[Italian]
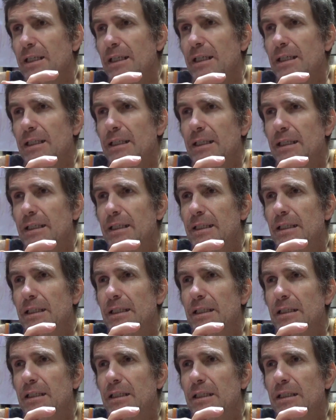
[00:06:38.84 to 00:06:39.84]

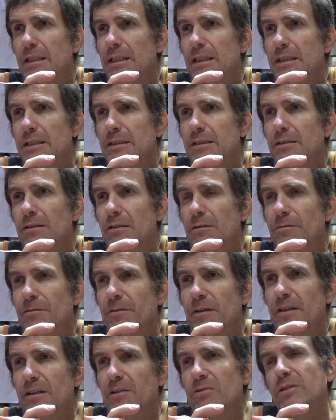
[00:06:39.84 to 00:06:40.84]
Eh, io l'ho
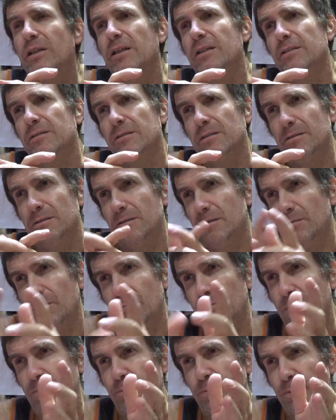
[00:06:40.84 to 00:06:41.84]
fatto eh,
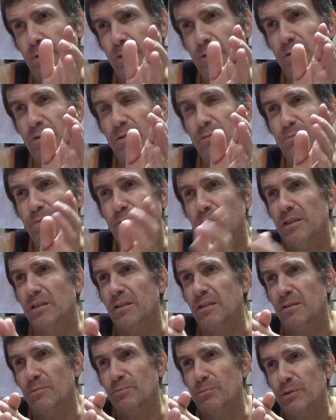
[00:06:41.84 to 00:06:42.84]

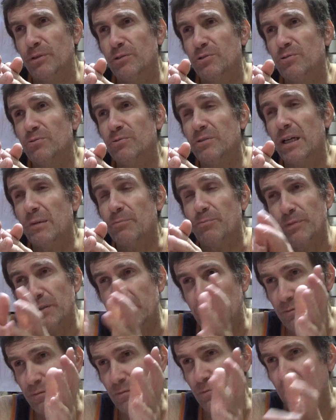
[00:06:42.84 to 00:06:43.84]
eh,
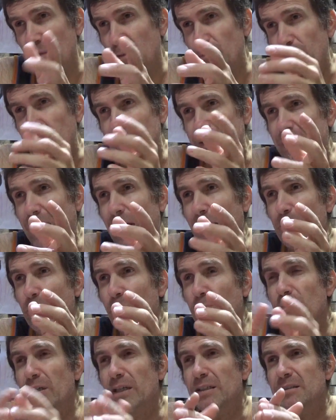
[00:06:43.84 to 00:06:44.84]
pre,
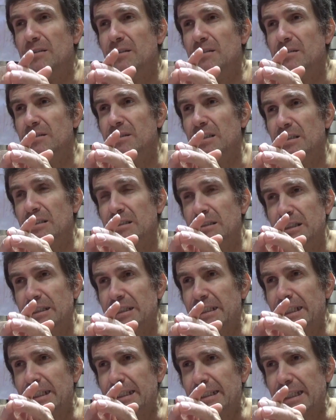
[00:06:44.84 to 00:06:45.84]
partiamo dal, dal,
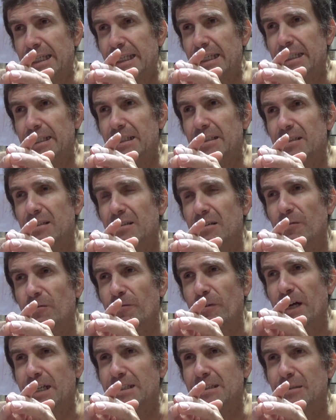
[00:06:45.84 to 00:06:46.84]
dire che l'ho
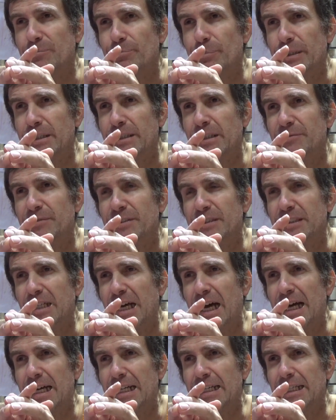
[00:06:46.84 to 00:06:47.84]
fatta per
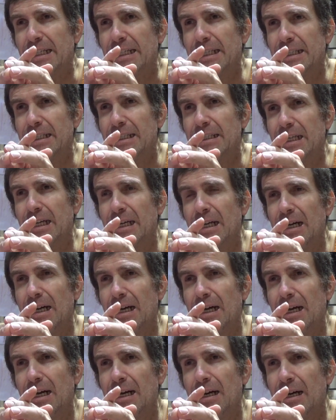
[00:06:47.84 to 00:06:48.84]
evitare
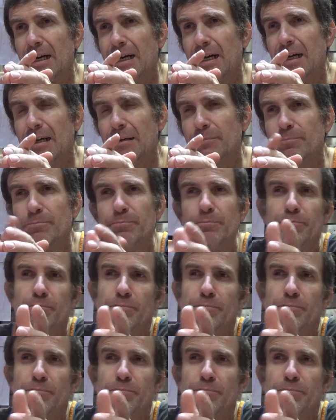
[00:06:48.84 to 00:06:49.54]
la,